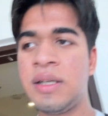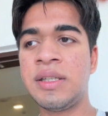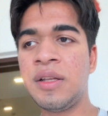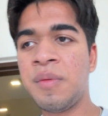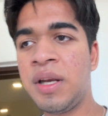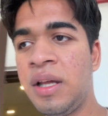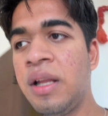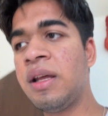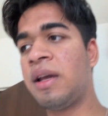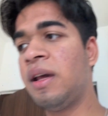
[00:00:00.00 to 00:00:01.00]
एक चीज मैंने ये
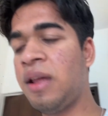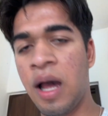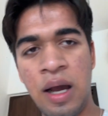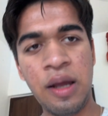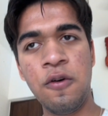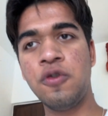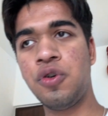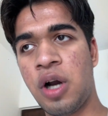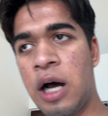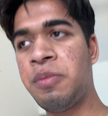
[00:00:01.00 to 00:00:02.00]
देखी है यहाँ के लोग
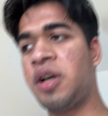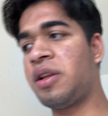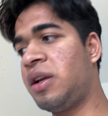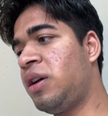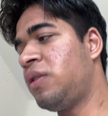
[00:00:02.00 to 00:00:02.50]
जो काम करते ना